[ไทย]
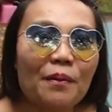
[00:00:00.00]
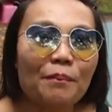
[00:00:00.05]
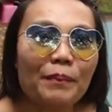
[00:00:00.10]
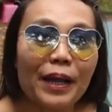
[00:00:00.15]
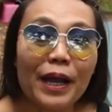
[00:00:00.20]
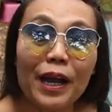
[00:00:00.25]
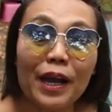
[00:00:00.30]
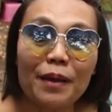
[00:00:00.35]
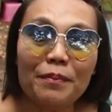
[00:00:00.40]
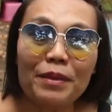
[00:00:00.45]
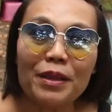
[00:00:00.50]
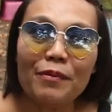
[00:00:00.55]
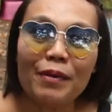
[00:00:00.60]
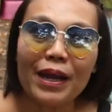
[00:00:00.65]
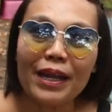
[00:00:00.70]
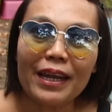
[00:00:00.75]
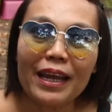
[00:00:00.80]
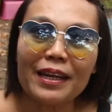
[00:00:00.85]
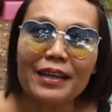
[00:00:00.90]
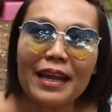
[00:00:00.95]
ไม่เคยมีแว่
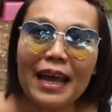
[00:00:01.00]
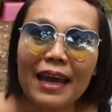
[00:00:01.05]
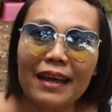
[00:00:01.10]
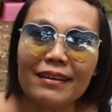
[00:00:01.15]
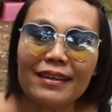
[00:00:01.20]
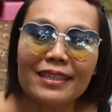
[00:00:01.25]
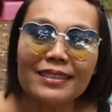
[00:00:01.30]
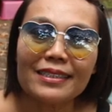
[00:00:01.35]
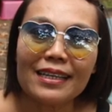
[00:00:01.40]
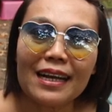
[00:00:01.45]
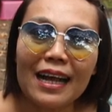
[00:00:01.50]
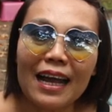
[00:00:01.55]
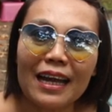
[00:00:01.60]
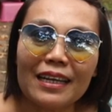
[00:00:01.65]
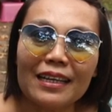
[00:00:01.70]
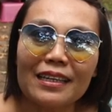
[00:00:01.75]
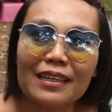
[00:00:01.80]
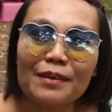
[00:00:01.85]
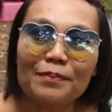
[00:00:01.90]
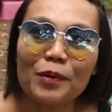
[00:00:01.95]
นกันแดดเลยสักอัน
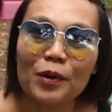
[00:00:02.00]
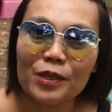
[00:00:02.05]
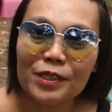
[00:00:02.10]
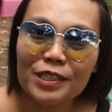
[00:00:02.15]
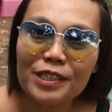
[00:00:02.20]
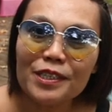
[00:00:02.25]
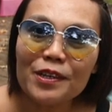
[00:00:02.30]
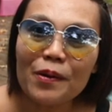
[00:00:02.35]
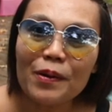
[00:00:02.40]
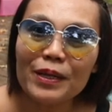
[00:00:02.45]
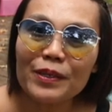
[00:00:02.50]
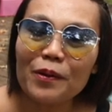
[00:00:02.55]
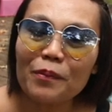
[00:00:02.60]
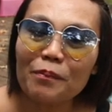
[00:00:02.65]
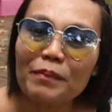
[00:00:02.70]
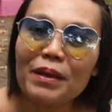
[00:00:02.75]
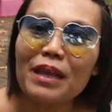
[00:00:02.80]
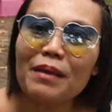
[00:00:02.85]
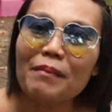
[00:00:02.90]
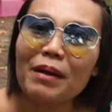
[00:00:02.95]
หนึ่งโบเชื่อว่าต้อง
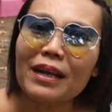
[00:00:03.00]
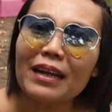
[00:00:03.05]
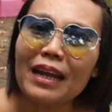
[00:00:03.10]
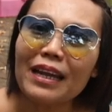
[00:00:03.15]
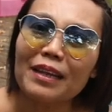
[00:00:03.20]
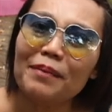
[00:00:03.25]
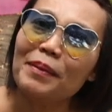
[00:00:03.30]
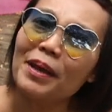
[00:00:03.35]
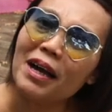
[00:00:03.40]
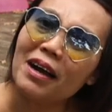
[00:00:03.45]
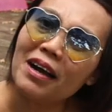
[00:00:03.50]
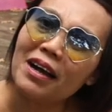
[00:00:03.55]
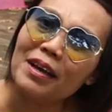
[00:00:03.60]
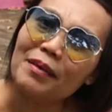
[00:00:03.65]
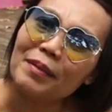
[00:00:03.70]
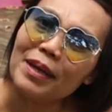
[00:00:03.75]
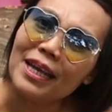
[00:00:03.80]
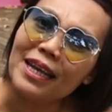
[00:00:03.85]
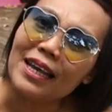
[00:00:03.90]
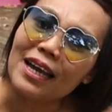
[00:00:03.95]
มีบ้างแหละที่ไม่เคย
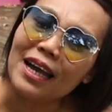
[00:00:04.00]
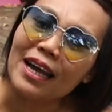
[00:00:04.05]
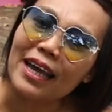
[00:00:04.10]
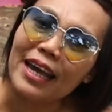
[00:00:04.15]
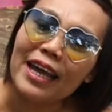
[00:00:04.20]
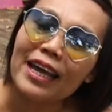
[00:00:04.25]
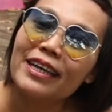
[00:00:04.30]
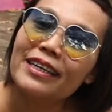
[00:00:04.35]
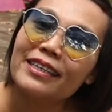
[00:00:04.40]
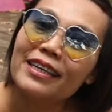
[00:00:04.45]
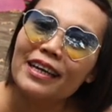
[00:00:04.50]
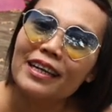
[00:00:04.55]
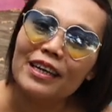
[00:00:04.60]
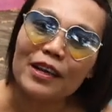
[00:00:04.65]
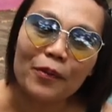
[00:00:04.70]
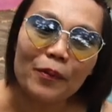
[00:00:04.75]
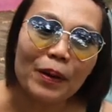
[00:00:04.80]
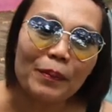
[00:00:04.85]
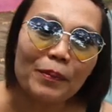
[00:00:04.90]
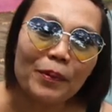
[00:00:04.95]
มีอ่ะเอ๊ะหรื
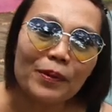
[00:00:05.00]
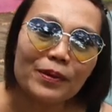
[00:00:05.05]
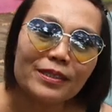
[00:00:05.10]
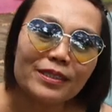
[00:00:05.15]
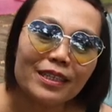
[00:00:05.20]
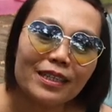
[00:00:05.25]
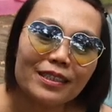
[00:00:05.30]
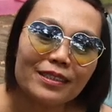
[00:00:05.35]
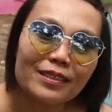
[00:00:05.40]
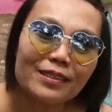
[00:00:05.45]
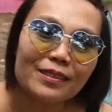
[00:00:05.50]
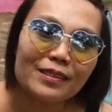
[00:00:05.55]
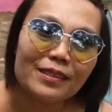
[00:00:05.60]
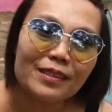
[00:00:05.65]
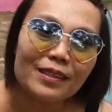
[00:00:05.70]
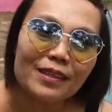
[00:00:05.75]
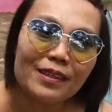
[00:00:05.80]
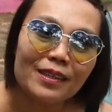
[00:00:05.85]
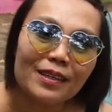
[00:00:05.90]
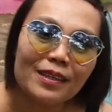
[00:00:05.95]
อว่าโบจะ
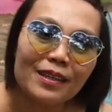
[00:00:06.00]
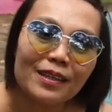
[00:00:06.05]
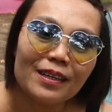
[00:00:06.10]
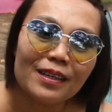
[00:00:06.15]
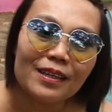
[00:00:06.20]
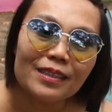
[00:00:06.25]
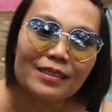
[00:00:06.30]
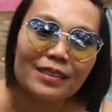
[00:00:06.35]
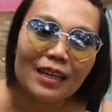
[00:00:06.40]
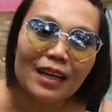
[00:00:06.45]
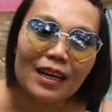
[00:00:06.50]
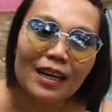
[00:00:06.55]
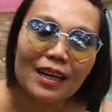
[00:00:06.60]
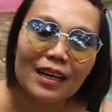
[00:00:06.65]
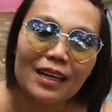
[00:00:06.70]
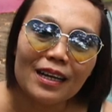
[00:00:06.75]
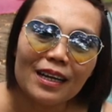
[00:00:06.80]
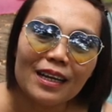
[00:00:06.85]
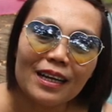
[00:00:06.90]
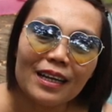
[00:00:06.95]
จะ
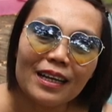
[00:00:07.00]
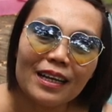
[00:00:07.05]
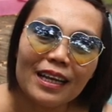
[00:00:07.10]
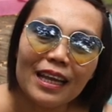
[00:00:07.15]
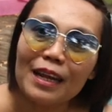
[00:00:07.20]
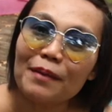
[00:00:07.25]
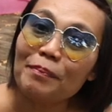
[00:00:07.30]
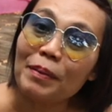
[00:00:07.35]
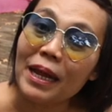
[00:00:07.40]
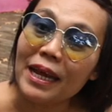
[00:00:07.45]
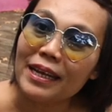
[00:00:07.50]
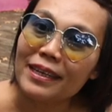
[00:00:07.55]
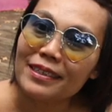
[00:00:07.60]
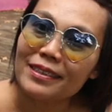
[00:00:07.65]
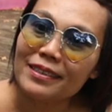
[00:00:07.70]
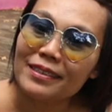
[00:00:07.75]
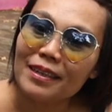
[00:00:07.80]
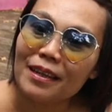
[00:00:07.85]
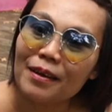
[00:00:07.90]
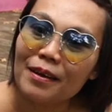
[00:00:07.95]
คิดผิด
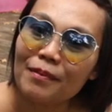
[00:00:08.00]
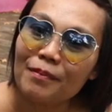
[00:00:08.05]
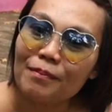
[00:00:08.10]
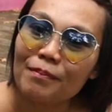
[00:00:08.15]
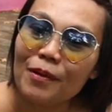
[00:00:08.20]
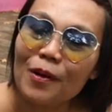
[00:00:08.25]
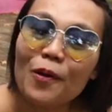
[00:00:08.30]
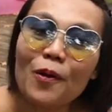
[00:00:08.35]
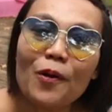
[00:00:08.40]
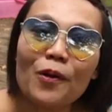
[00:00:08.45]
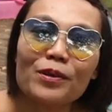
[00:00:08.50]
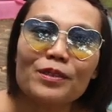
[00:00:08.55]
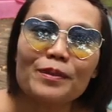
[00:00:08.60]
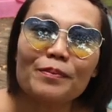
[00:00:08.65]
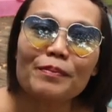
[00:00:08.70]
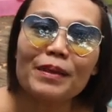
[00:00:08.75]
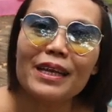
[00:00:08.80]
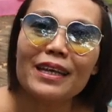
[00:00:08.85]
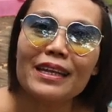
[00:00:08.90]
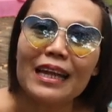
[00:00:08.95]
ก็คงจะ
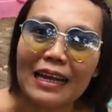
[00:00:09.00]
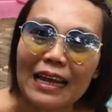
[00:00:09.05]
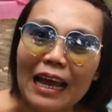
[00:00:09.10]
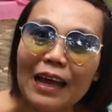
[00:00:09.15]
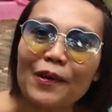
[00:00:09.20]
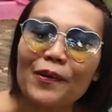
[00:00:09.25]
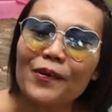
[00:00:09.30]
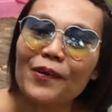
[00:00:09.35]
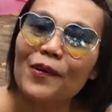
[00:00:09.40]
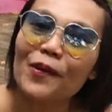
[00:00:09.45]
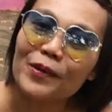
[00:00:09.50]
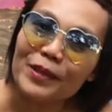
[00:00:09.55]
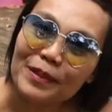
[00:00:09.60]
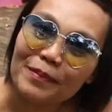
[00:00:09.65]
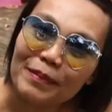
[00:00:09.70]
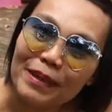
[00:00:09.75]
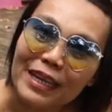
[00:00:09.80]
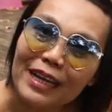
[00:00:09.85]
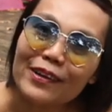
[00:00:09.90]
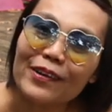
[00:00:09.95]
มีหลายๆคนก็คงจะ
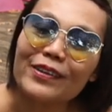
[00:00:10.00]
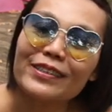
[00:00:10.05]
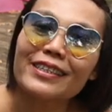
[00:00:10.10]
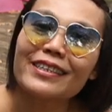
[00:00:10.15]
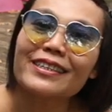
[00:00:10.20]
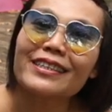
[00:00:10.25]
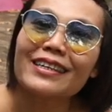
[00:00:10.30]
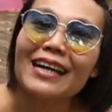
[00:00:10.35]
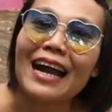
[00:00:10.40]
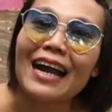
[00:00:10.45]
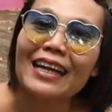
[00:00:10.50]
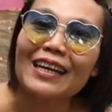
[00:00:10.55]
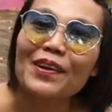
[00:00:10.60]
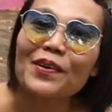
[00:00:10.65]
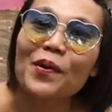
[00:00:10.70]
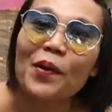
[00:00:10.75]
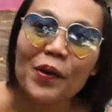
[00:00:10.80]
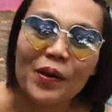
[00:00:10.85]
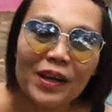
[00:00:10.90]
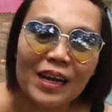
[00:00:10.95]
มีอย่างน้อยสักหนึ่งอันนะ
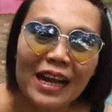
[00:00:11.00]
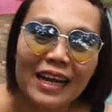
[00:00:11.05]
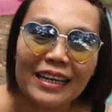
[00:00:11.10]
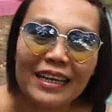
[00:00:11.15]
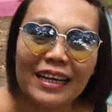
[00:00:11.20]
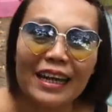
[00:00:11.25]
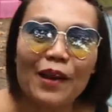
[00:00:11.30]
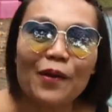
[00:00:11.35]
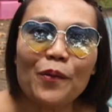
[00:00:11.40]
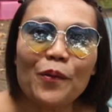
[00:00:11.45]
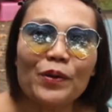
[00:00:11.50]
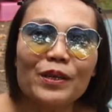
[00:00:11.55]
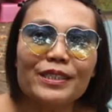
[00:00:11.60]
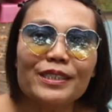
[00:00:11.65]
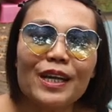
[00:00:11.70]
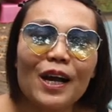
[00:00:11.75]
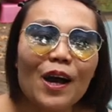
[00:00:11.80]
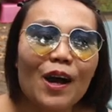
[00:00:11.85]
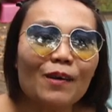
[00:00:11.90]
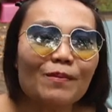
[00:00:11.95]
เนาะแต่ถ้าคุณ
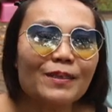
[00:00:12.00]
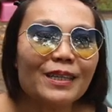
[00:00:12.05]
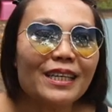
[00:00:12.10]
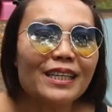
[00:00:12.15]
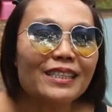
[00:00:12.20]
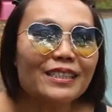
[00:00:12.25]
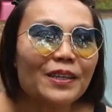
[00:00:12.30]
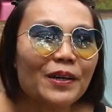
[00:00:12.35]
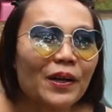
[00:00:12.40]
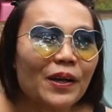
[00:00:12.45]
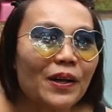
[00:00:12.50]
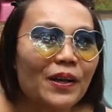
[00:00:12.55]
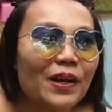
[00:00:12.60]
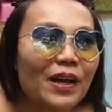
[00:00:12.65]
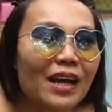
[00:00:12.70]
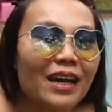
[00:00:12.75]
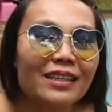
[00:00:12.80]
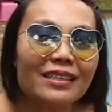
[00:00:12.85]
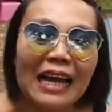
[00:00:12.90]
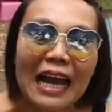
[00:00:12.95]
ชอบที่จะ
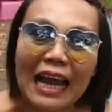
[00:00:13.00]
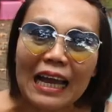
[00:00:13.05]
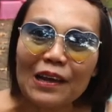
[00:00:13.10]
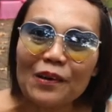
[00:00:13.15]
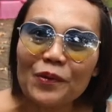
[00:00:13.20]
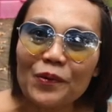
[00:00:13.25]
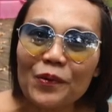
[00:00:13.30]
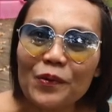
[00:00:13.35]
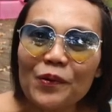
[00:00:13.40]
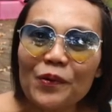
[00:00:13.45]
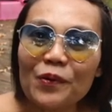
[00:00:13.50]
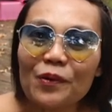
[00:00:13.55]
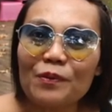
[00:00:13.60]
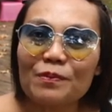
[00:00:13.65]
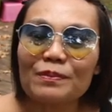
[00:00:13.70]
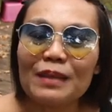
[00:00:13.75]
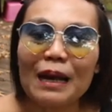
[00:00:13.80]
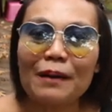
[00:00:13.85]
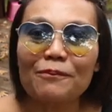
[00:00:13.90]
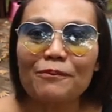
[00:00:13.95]
ถ่ายรูป
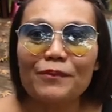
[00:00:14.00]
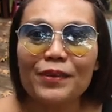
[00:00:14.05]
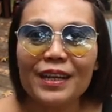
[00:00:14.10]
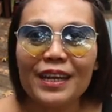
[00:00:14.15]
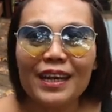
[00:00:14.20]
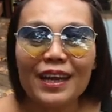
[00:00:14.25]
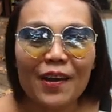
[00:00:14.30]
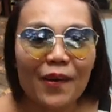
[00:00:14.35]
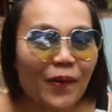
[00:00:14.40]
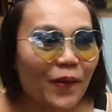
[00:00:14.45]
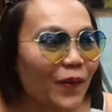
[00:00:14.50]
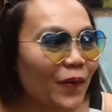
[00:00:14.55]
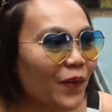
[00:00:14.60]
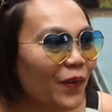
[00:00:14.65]
ทำวิดีโอ